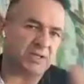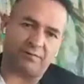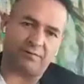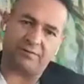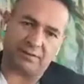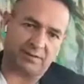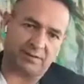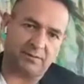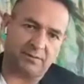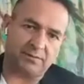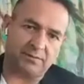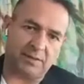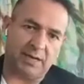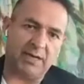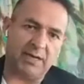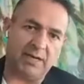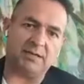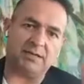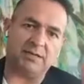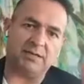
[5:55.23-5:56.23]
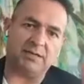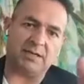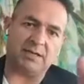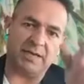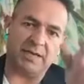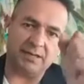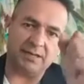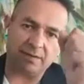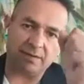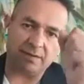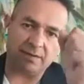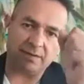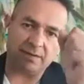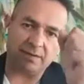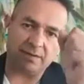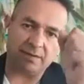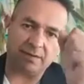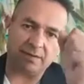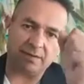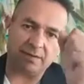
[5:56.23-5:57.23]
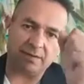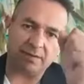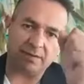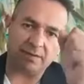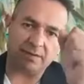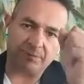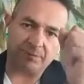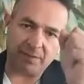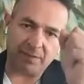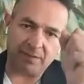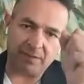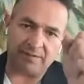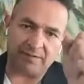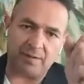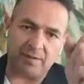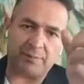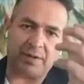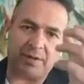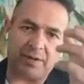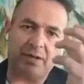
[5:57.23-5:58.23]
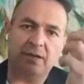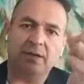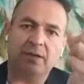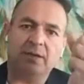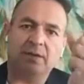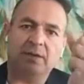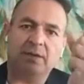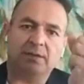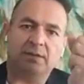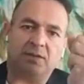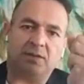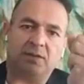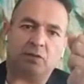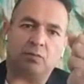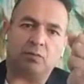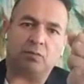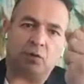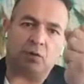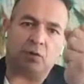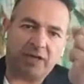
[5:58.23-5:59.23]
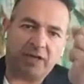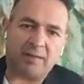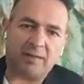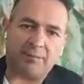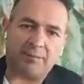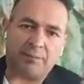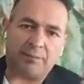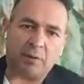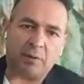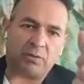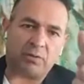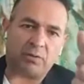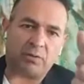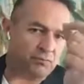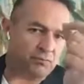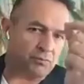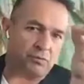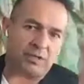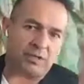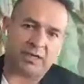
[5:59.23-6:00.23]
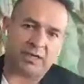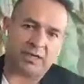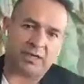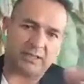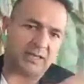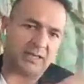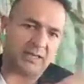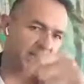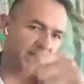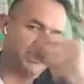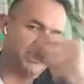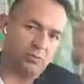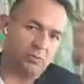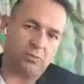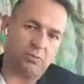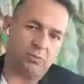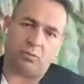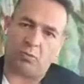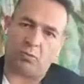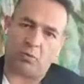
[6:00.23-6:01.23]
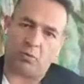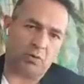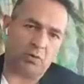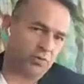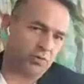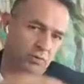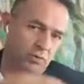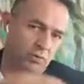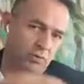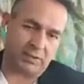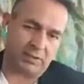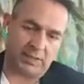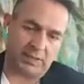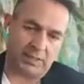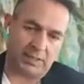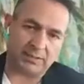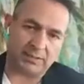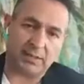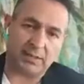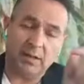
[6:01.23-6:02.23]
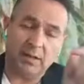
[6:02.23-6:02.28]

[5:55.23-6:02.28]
ofertas, ¿sale? Y ahí depende siempre de tu moneda de pago, que es tu tarjeta de crédito o Oxxo, lo que tengas